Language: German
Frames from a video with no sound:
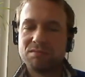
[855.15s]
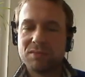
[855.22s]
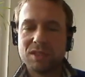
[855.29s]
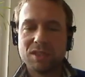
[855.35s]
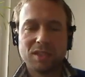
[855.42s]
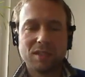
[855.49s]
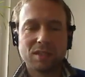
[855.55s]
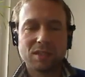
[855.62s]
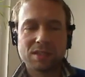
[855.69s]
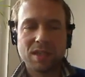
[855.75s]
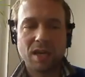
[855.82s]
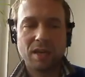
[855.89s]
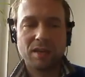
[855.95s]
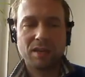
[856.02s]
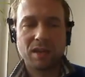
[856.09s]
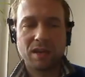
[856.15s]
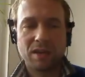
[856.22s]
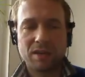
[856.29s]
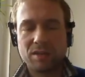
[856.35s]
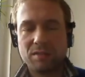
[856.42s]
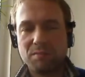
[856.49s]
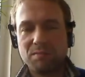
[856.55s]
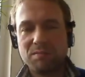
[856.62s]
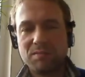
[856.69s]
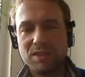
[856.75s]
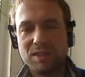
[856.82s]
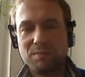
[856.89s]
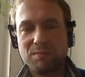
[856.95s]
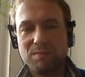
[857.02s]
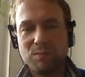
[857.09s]
interessant, gerade im,
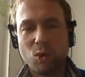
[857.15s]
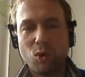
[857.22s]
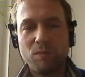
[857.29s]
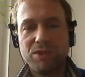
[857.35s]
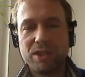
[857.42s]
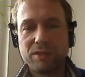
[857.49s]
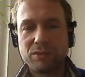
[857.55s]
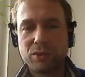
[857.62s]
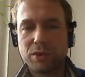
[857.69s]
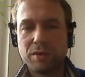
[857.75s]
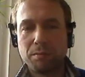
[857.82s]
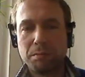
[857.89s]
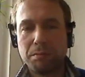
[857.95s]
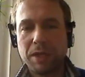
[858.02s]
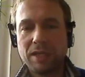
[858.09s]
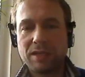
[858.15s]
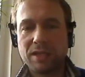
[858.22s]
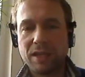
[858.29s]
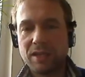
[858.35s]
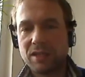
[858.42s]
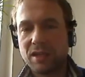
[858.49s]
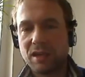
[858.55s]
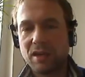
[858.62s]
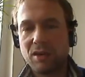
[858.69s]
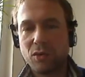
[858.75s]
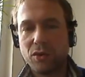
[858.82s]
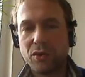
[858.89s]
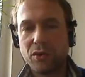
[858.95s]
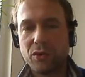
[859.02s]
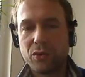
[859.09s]
im Umfeld von Big Data
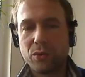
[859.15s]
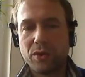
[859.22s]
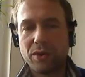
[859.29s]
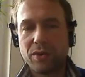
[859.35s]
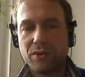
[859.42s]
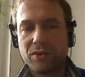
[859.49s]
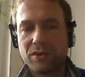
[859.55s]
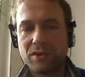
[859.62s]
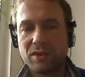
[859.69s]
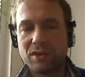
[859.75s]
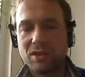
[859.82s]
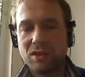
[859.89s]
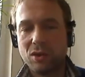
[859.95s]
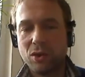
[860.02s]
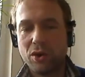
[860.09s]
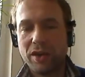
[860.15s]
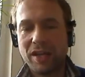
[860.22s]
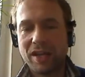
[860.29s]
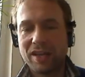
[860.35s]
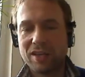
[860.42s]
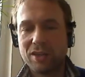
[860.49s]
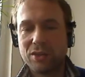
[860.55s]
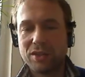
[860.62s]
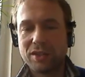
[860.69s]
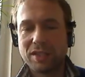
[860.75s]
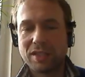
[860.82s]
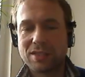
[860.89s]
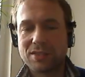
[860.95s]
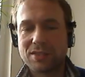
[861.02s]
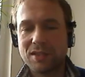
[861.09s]
und, und äh, Learning
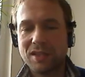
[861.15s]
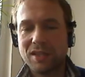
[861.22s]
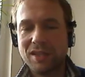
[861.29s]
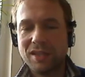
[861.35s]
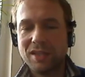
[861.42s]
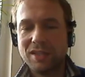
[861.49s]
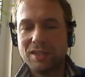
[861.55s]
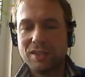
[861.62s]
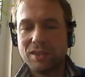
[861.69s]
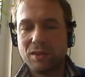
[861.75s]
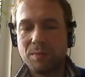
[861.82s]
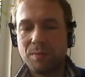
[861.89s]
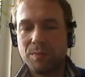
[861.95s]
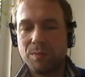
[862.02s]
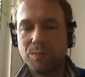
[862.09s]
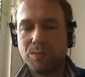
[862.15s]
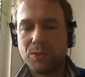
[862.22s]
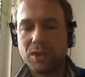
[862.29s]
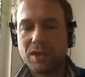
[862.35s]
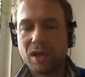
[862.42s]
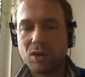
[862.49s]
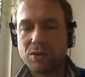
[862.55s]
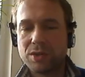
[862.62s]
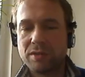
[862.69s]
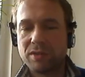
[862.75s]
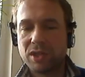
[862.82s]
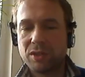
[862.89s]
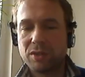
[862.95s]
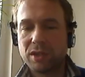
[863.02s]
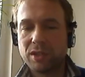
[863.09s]
Analytics, ähm, daraus
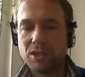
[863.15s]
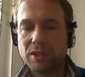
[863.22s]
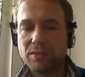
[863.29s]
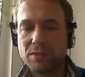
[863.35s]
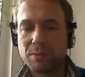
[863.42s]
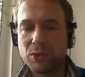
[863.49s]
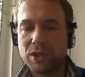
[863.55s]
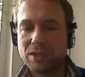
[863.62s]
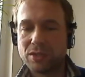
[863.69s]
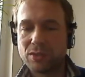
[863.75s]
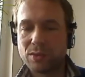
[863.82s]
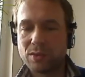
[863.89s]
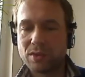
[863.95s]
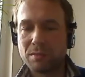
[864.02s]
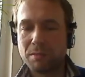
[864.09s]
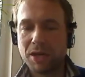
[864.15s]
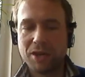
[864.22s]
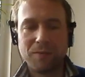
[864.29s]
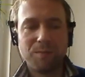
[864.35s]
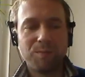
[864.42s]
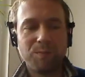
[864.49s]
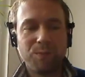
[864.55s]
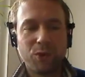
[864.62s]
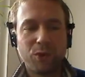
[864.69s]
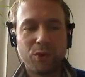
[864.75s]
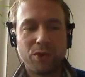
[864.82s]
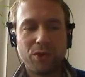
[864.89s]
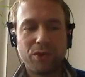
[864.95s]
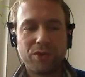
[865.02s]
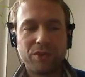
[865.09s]
eventuell Geschäftsmodelle zu zimmern.
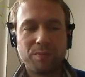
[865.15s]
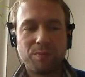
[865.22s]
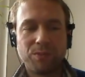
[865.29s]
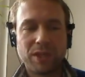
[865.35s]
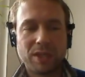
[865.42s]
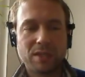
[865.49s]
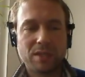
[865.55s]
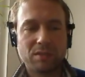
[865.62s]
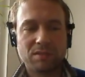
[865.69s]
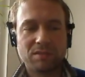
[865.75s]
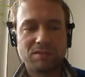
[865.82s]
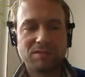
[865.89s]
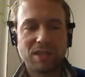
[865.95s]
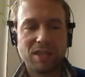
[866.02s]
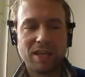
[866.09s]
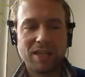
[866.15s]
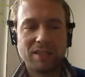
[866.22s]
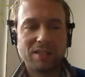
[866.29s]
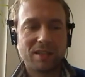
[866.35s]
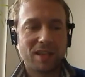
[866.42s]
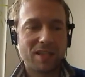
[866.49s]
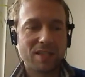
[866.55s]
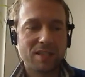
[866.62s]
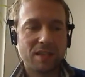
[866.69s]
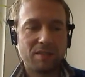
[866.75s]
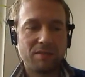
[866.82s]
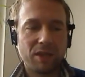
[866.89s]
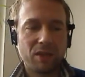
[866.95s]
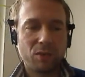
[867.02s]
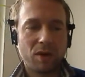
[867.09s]
Und ähm, das verleiht dieser ganzen
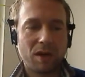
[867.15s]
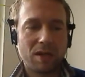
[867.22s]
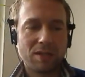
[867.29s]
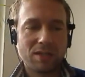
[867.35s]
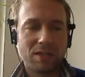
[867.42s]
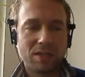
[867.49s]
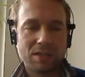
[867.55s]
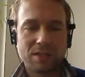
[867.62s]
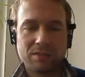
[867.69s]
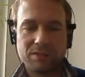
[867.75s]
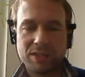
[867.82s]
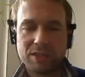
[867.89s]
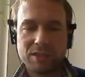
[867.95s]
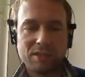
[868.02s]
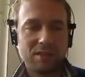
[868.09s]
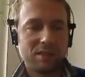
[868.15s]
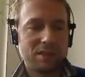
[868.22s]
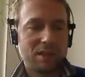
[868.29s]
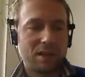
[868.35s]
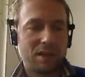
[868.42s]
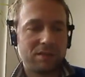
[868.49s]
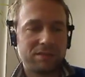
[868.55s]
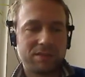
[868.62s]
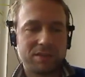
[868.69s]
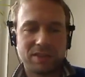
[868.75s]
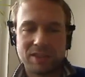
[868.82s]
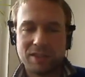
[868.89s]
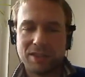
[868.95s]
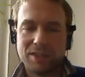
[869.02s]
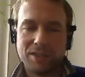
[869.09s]
Entwicklung gerade sehr, sehr viel Kraft.
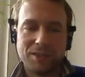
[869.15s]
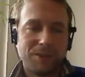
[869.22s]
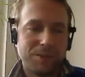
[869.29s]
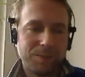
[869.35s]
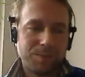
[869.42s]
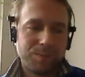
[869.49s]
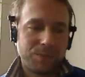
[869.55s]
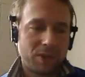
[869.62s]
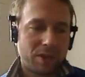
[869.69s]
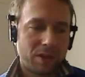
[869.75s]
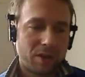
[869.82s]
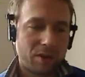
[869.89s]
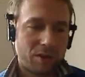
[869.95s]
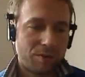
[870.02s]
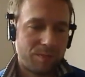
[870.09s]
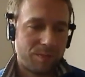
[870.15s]
Genau.